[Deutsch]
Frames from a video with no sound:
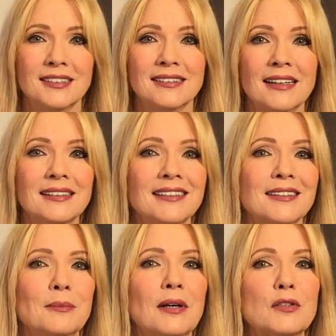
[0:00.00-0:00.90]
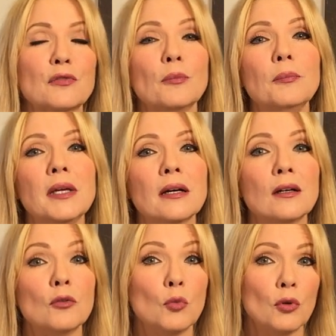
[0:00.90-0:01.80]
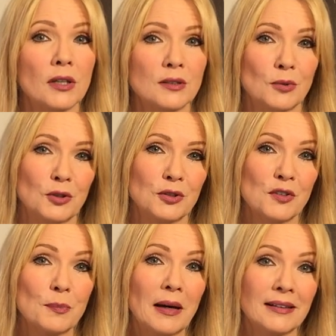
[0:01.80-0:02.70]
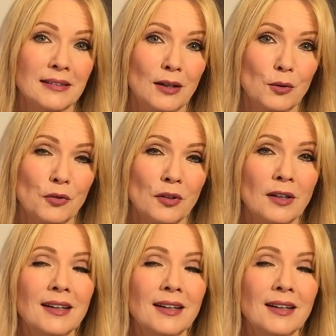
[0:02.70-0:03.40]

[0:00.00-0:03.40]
denn dann geht der Mars für mehrere Monate bei euch ins Partnerhaus.